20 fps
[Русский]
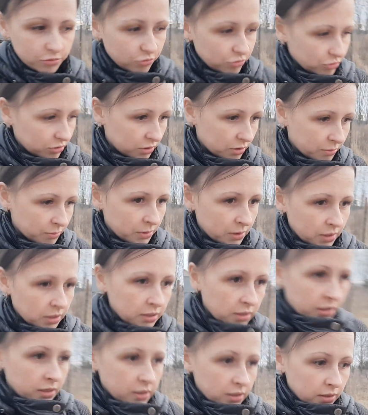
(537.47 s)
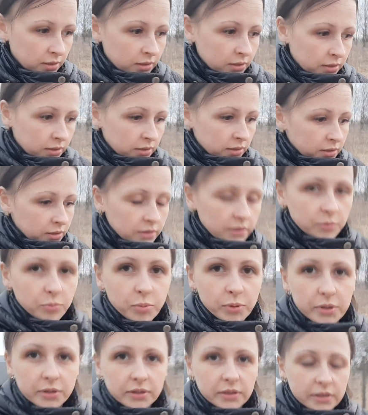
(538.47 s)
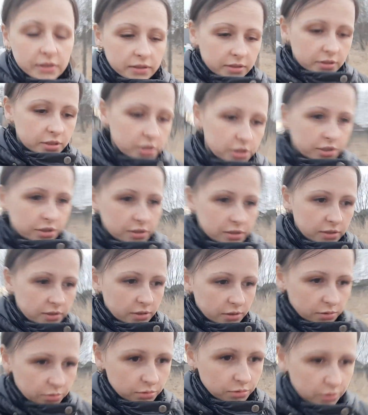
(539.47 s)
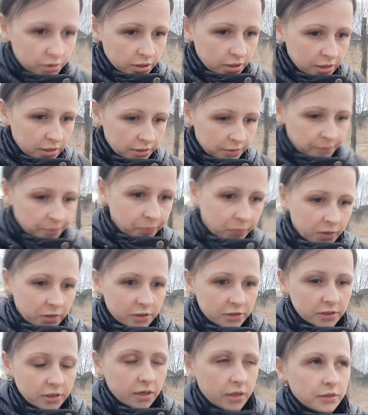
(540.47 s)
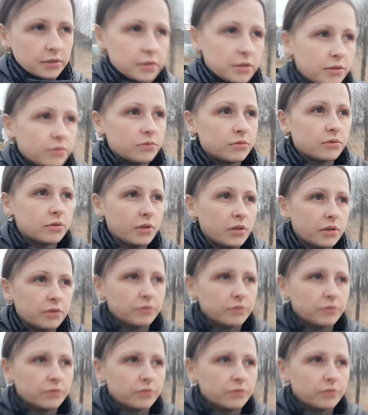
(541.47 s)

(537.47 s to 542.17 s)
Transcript: что там ребятки наши делают. Не знаю, один он или